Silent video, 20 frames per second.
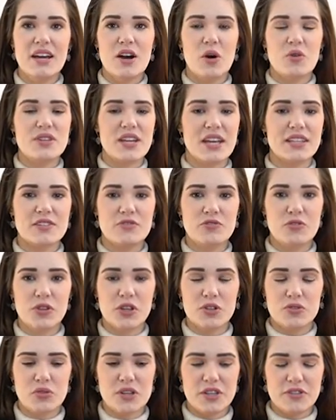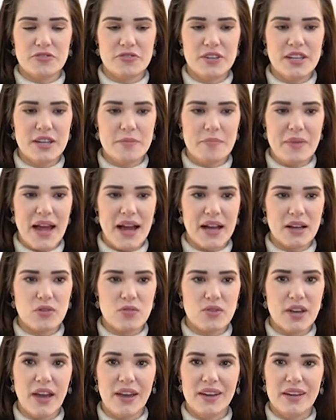Und jetzt fühlen natürlich viele merken,
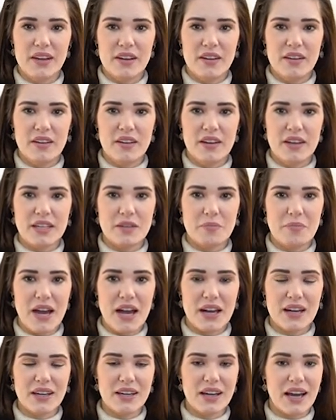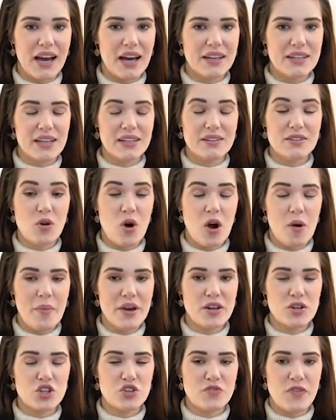okay, ich merke gerade enorm
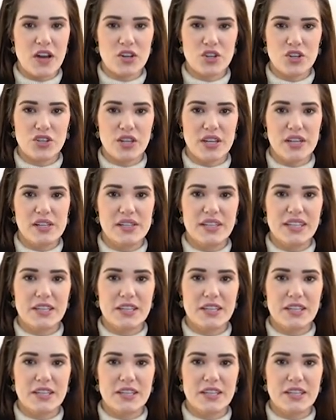meine Schwachstellen.